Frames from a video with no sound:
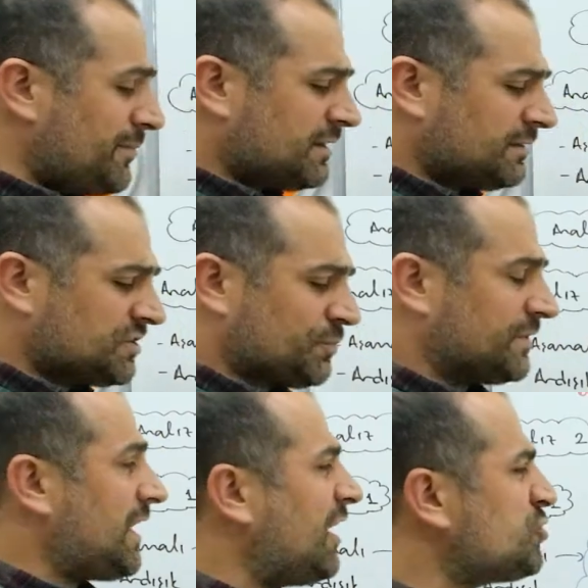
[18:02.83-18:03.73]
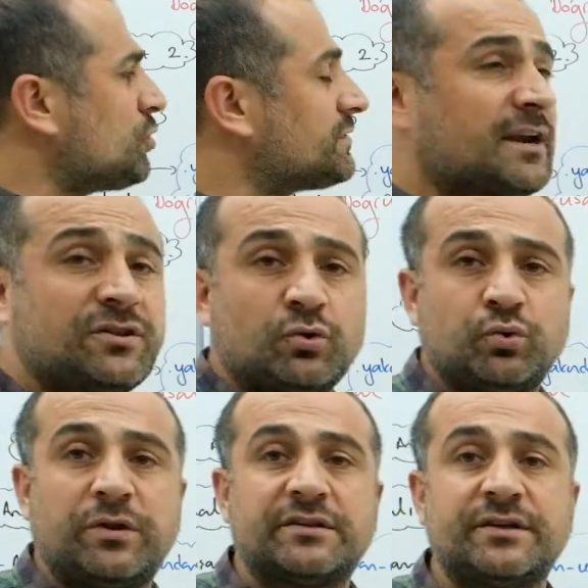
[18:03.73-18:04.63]
yaklaşımı daha çok nerede
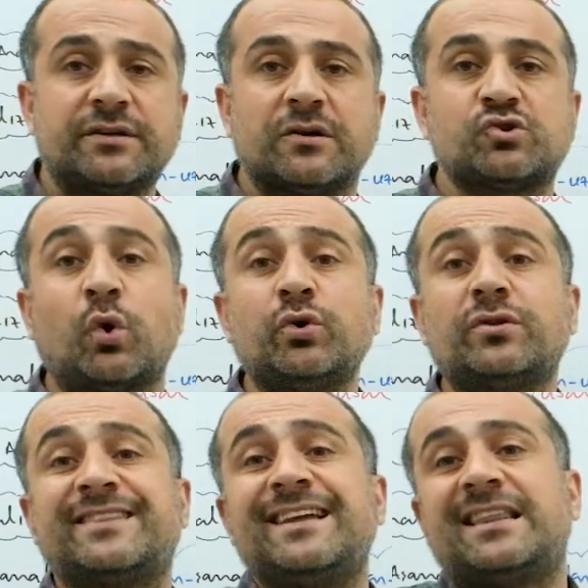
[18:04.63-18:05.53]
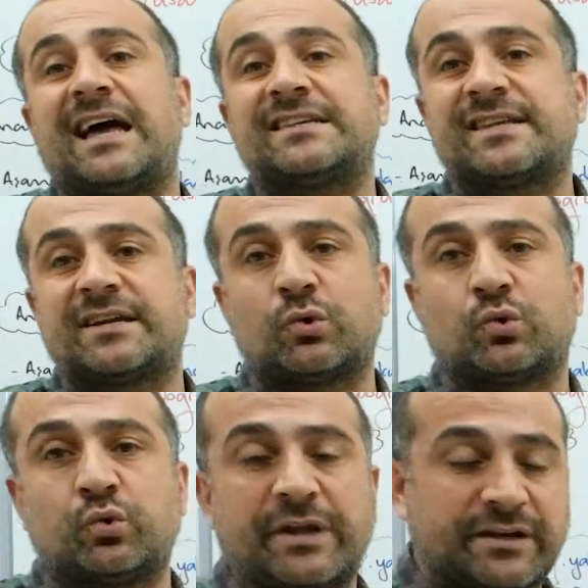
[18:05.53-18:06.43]
kullanılır? Soyut dil derslerinde
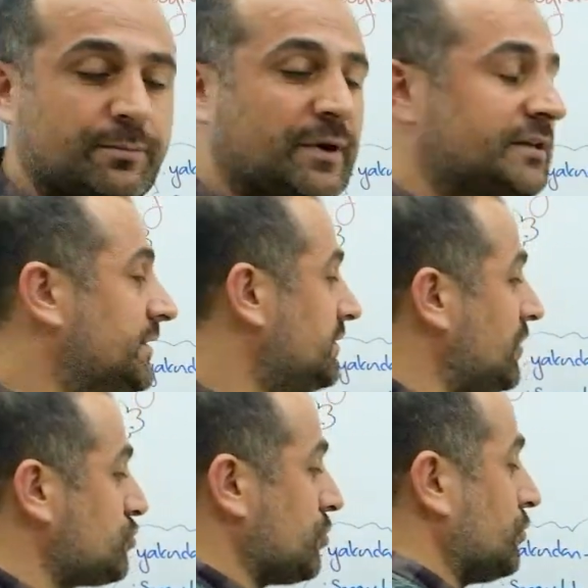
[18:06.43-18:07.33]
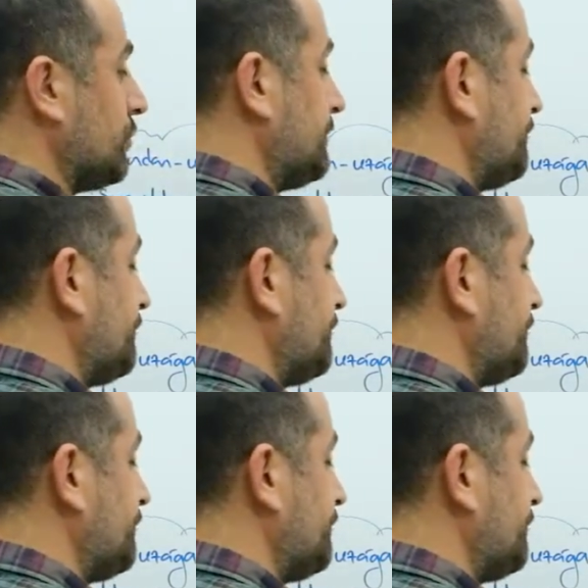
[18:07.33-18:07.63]
kullanılmalı daha çok.